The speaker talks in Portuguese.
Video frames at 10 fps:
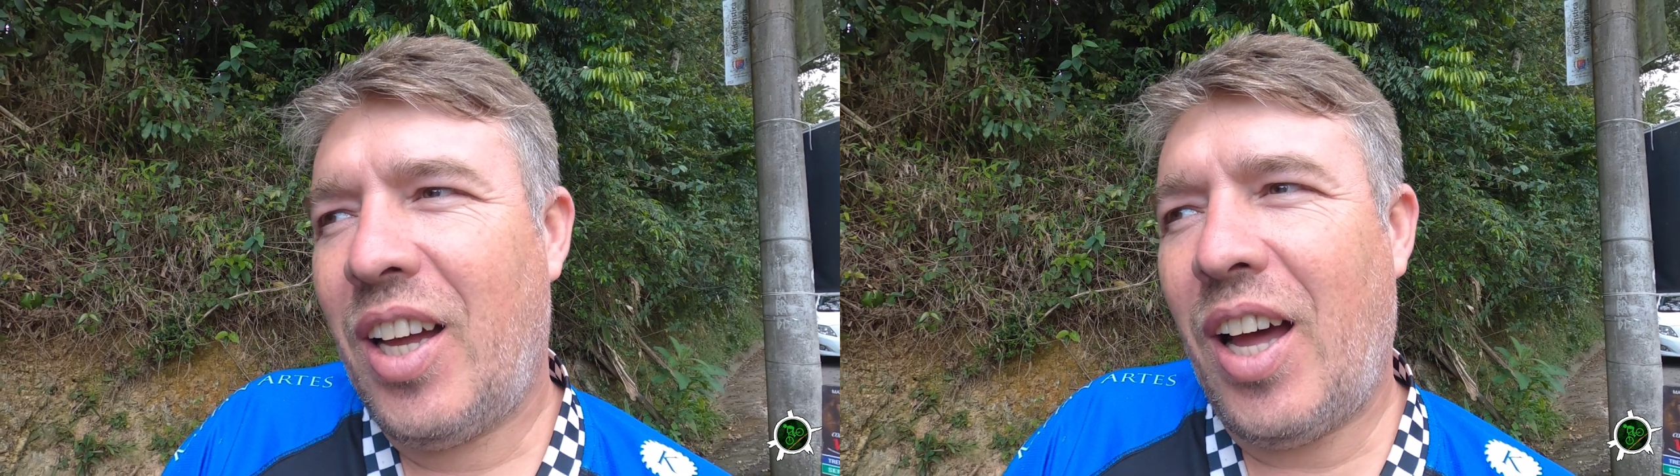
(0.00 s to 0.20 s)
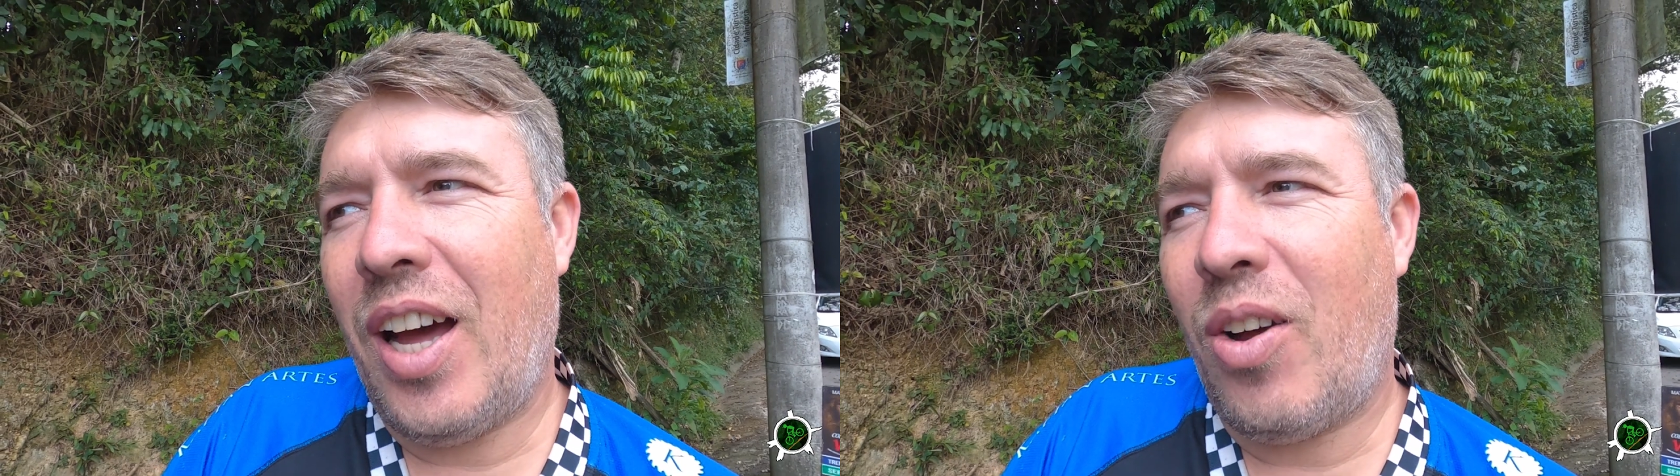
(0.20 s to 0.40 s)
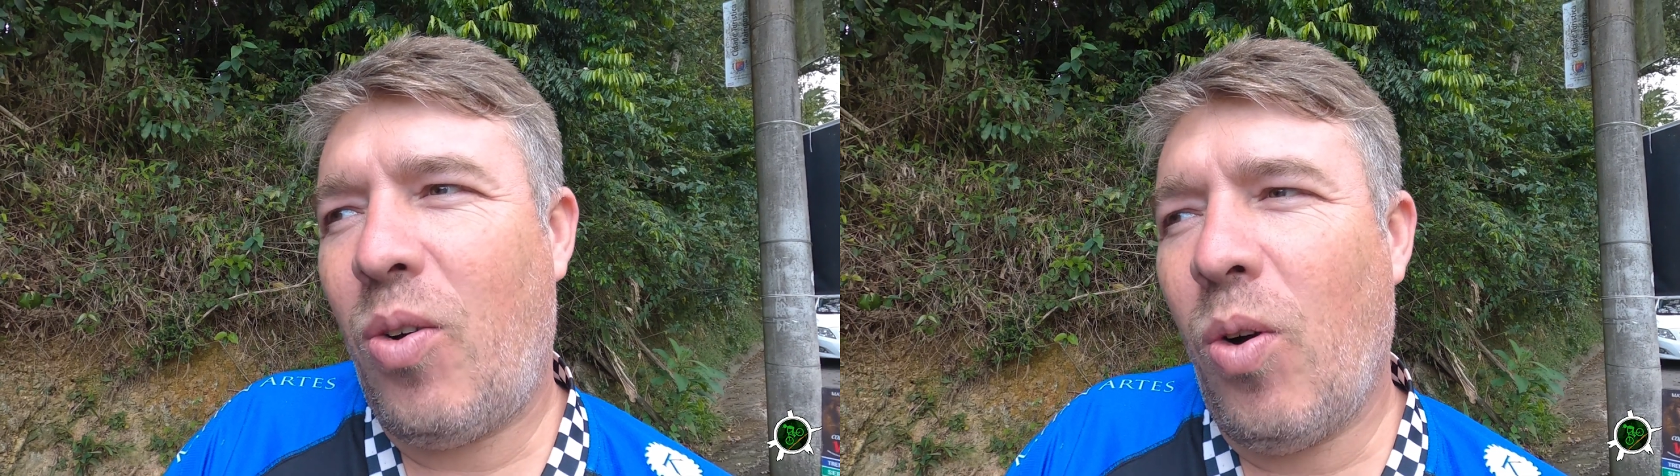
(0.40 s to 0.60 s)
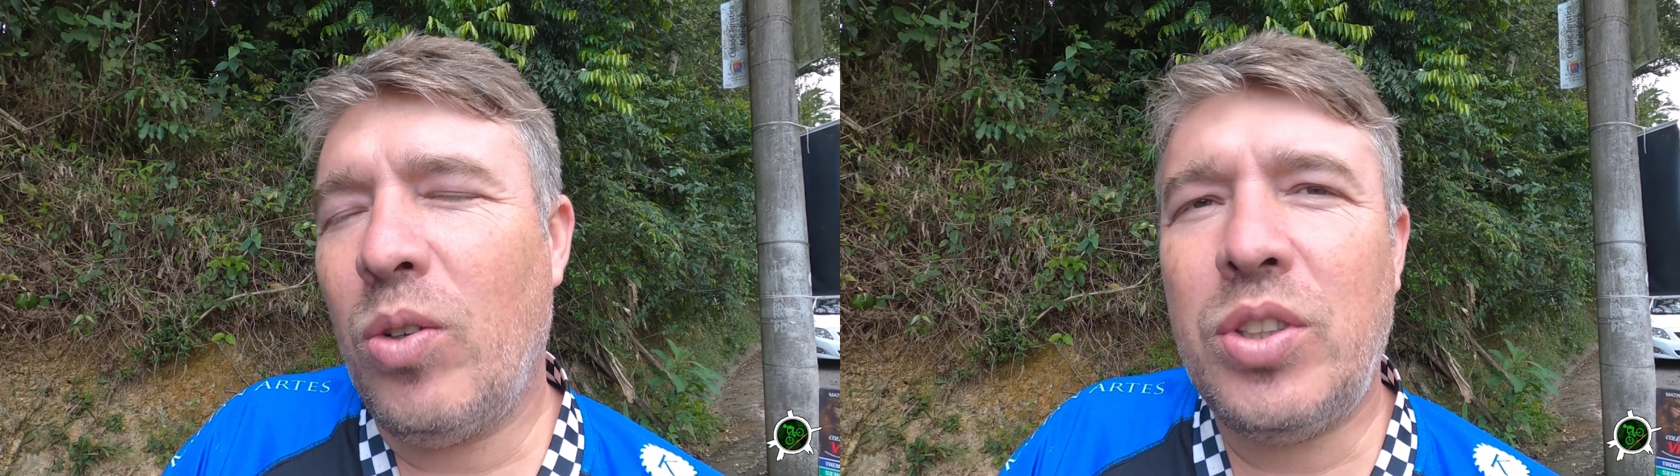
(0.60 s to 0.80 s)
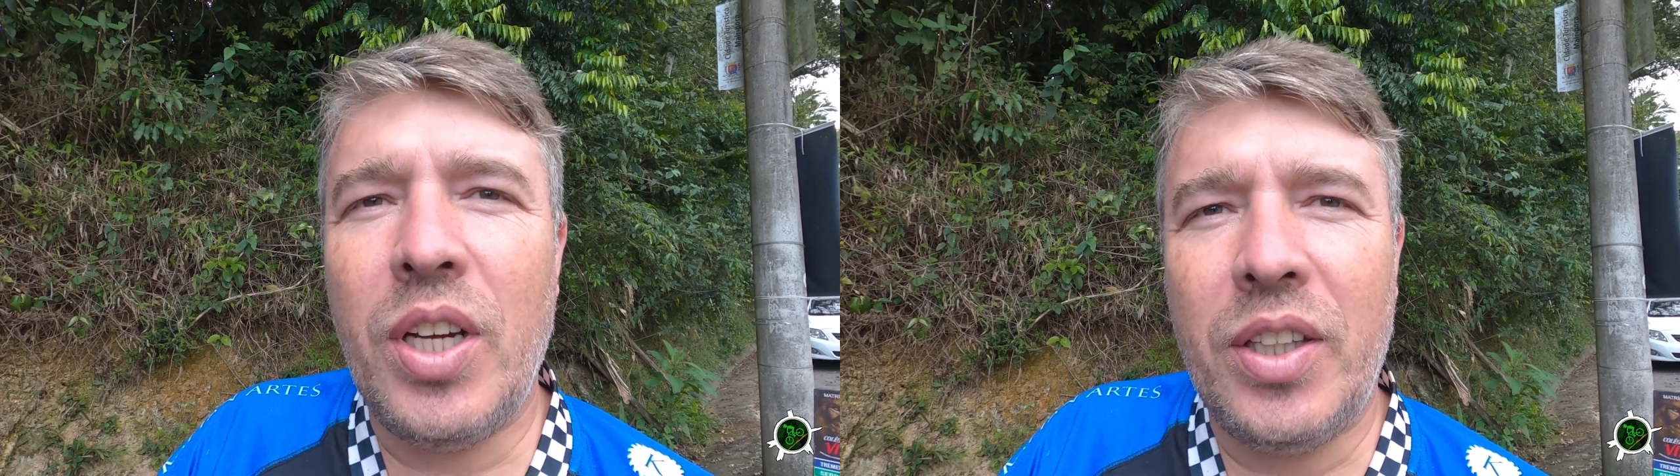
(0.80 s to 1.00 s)
Ah,
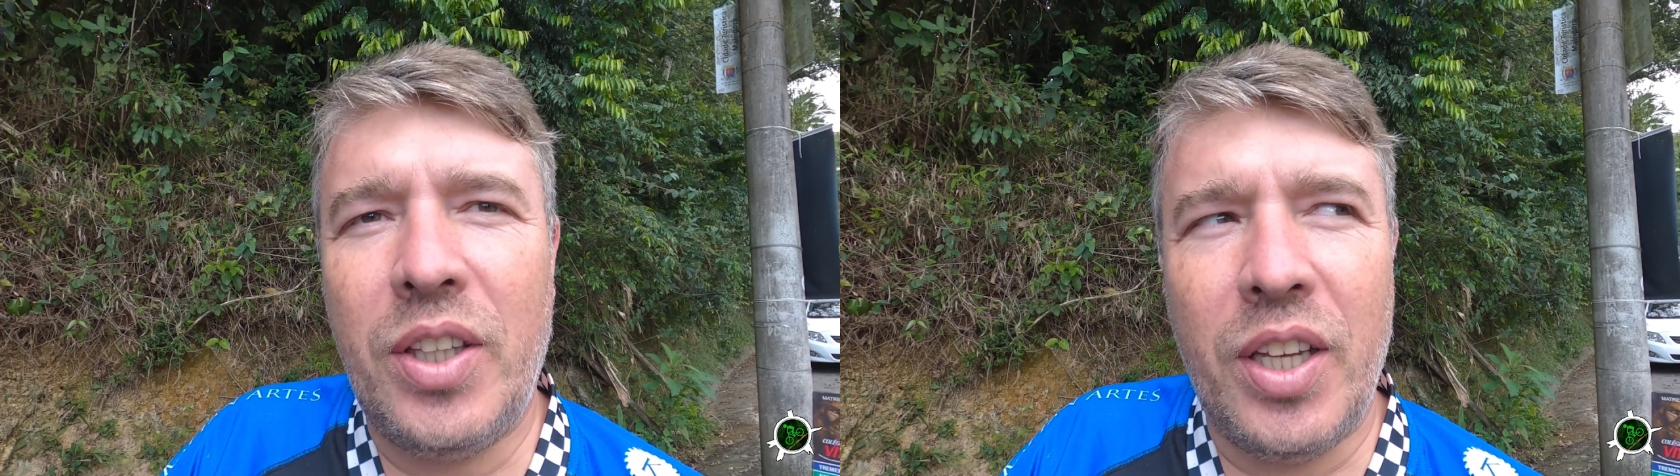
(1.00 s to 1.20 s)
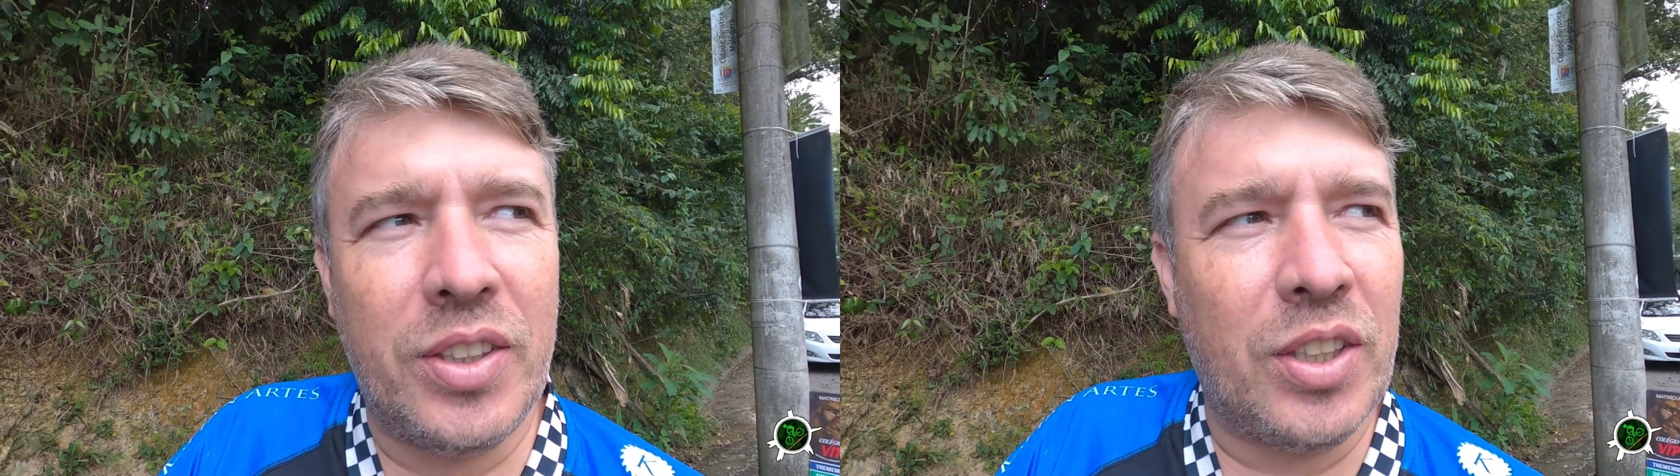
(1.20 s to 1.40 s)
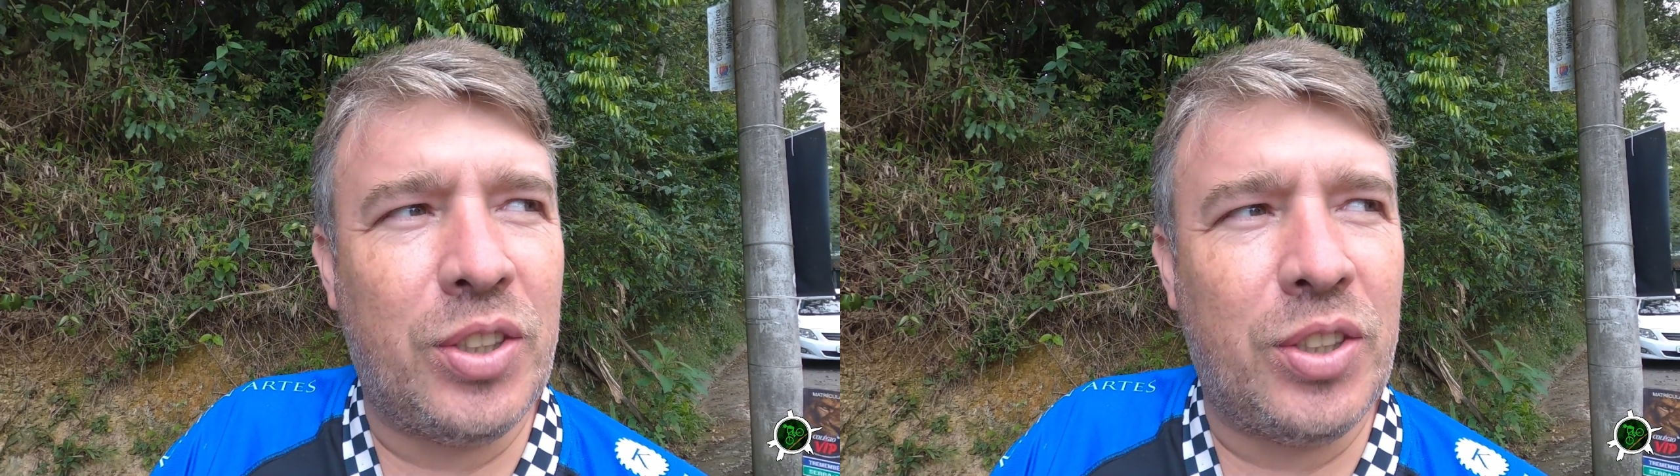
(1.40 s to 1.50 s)
com certeza,